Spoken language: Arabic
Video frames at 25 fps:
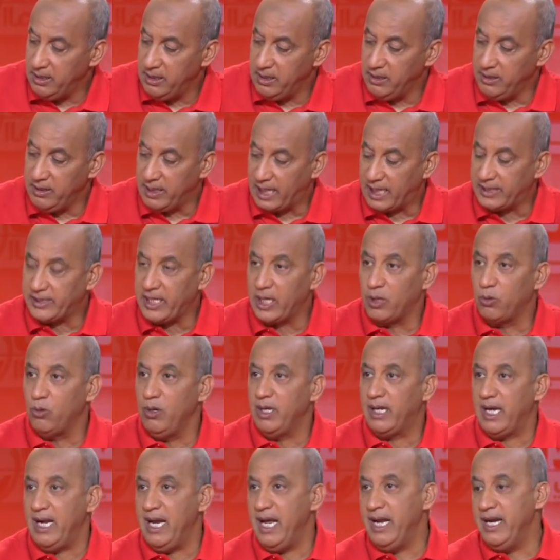نقدر نقول
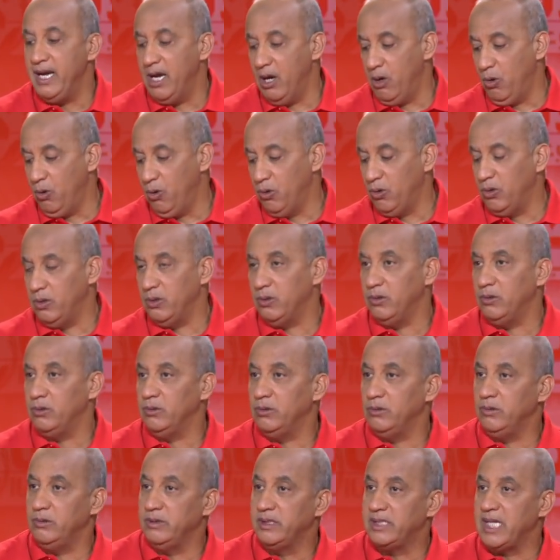لك على انه
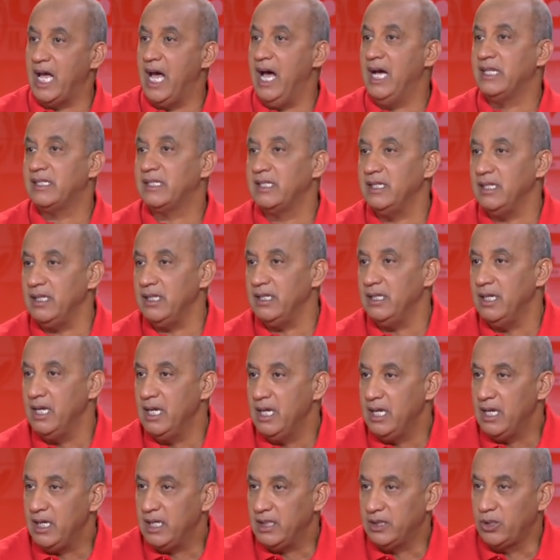انتهت
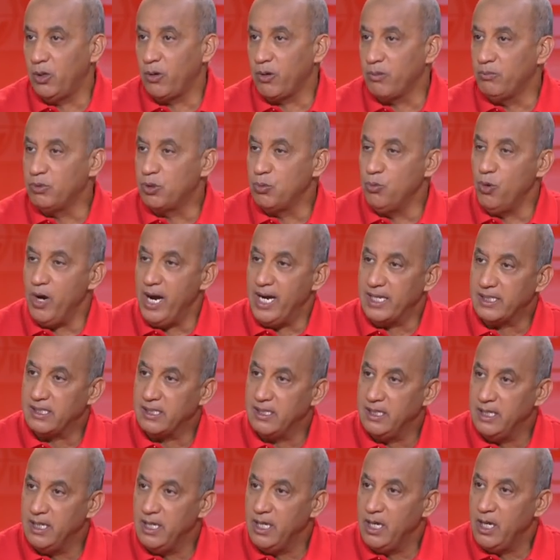دور المجموعات
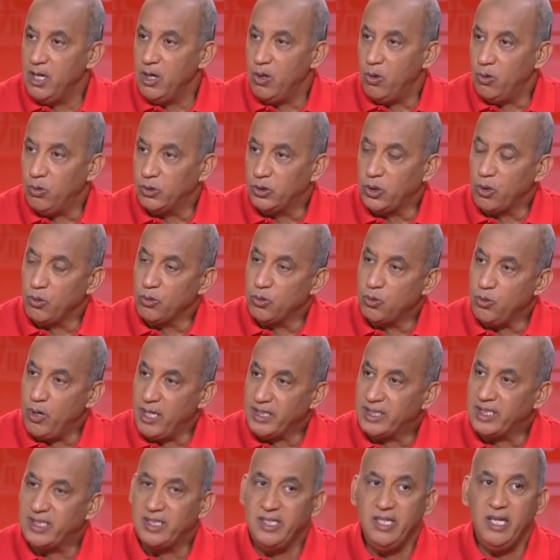ودور
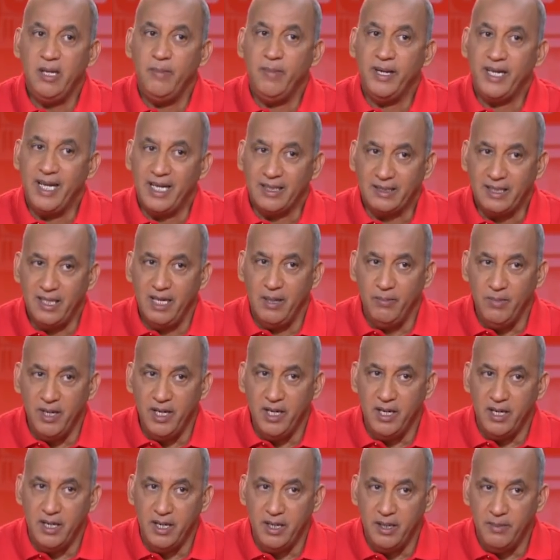مجموعات كثير ما كيعطينا من
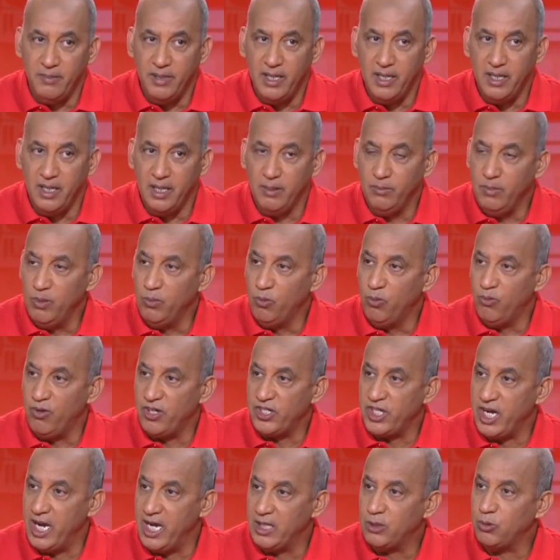من من
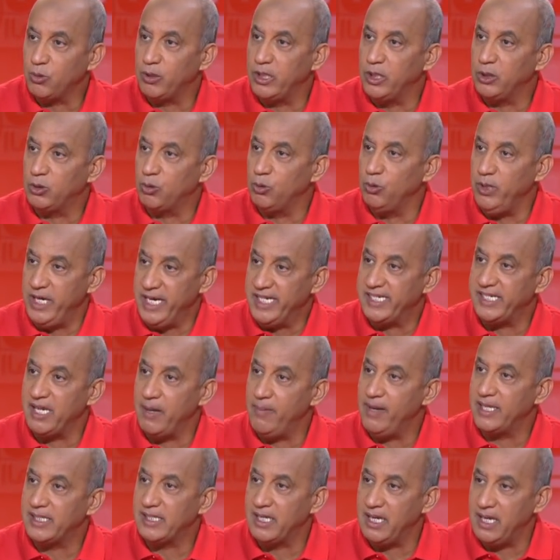المفاجات وكيكون
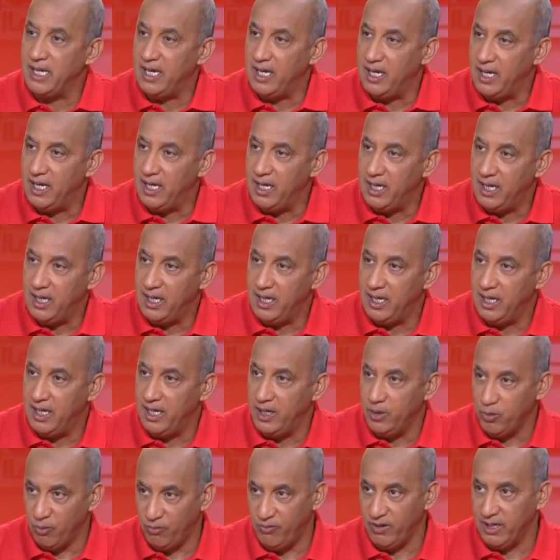حسابات
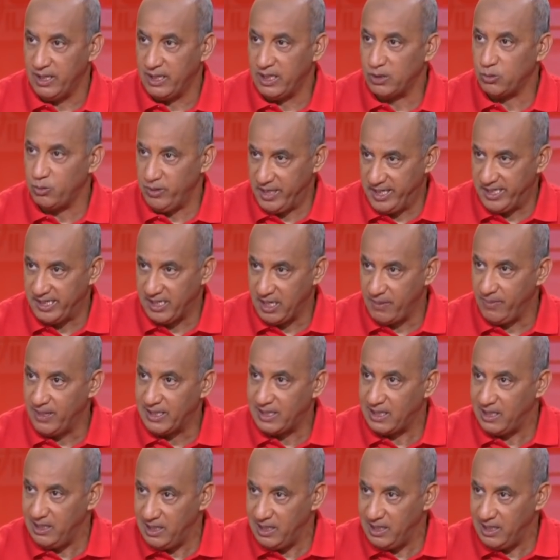انوفل كتكون حسابات